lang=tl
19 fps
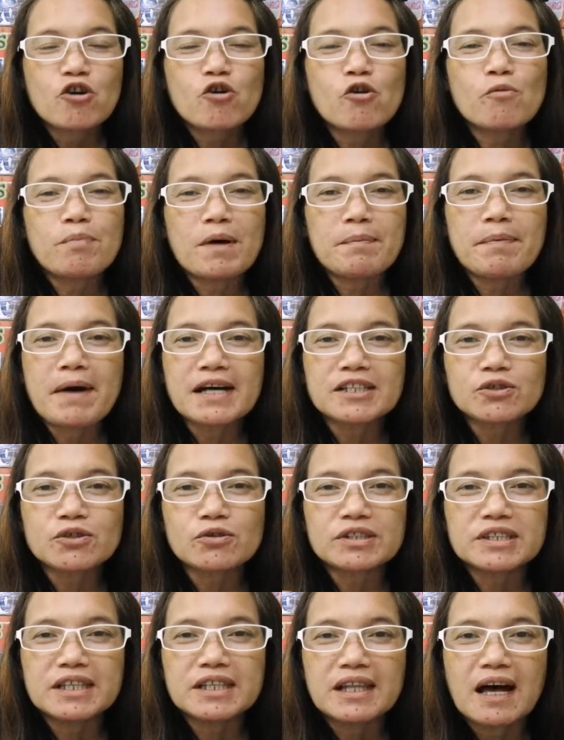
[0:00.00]
Kung
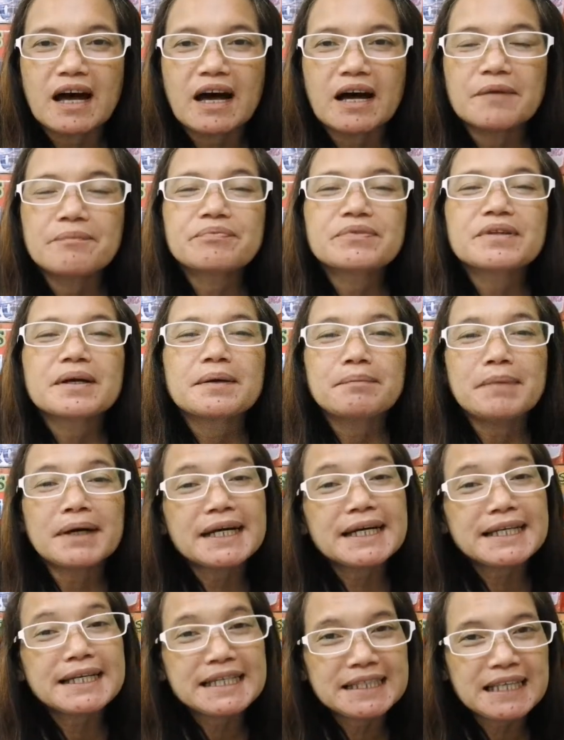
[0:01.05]
papasok sila,
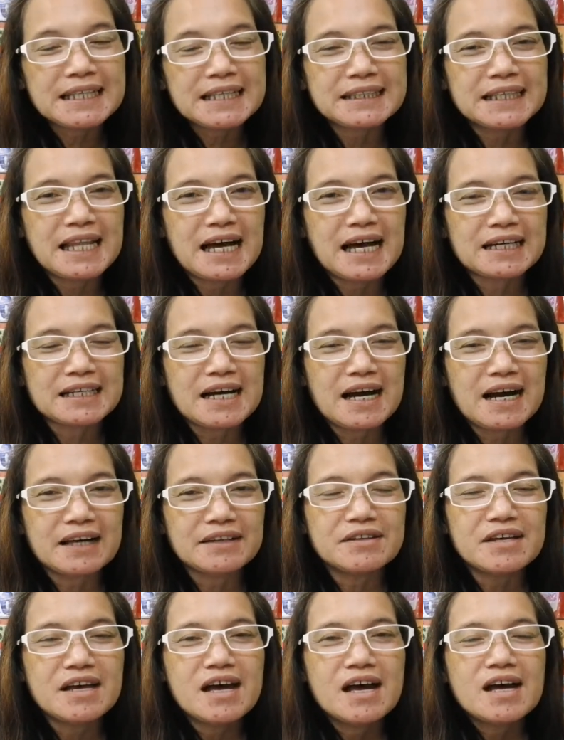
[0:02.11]
makikita nila
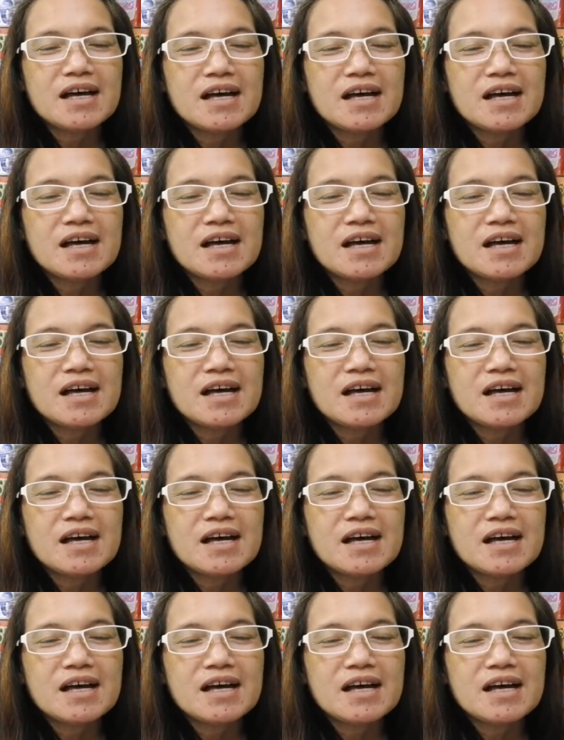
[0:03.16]
agad.